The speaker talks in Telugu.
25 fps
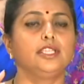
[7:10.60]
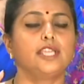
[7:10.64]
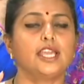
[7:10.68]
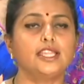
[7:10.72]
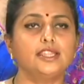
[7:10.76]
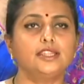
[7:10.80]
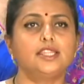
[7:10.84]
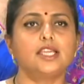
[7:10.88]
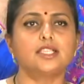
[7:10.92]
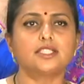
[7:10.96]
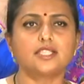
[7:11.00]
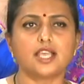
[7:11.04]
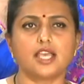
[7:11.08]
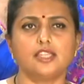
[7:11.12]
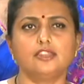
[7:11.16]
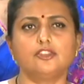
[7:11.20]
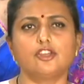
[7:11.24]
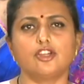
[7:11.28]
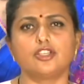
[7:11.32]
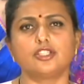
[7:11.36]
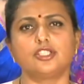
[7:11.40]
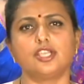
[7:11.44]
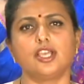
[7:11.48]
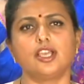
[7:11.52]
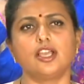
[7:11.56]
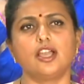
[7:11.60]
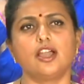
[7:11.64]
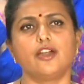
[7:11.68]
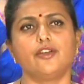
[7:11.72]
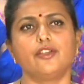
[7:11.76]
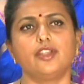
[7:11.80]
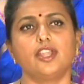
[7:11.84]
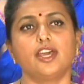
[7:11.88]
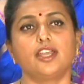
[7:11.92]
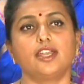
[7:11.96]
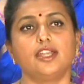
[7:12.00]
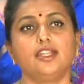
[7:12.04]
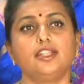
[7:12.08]
ఎంత సంతోషంగా
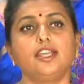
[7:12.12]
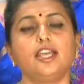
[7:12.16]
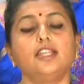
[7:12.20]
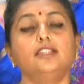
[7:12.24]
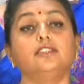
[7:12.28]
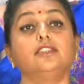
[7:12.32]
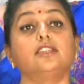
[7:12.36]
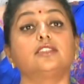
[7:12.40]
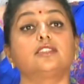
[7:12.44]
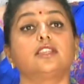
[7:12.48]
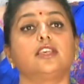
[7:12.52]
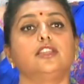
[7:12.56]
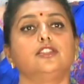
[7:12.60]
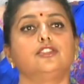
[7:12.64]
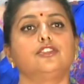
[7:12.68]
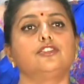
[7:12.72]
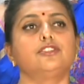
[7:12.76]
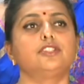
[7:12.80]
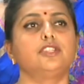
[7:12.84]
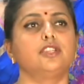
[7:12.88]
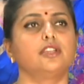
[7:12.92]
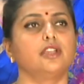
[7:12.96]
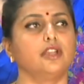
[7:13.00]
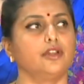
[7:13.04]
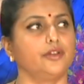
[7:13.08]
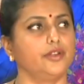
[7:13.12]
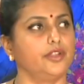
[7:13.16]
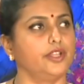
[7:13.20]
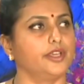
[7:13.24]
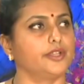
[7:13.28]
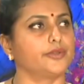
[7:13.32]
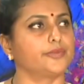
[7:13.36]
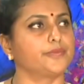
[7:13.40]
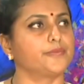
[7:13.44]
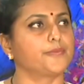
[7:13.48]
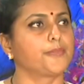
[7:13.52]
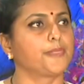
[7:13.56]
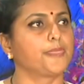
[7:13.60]
ఉన్నారంటే అంత సంతోషంగా
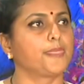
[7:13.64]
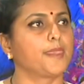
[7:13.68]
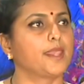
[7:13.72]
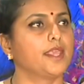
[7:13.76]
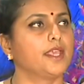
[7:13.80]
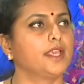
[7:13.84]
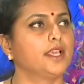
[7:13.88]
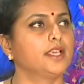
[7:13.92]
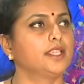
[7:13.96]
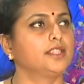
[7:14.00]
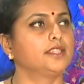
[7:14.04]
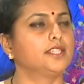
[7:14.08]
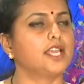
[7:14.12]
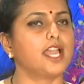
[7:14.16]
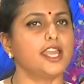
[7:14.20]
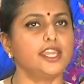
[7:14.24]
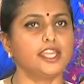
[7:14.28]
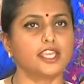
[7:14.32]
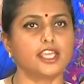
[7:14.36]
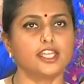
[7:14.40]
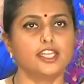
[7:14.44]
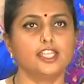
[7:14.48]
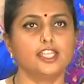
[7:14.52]
ఉన్నారు దానికి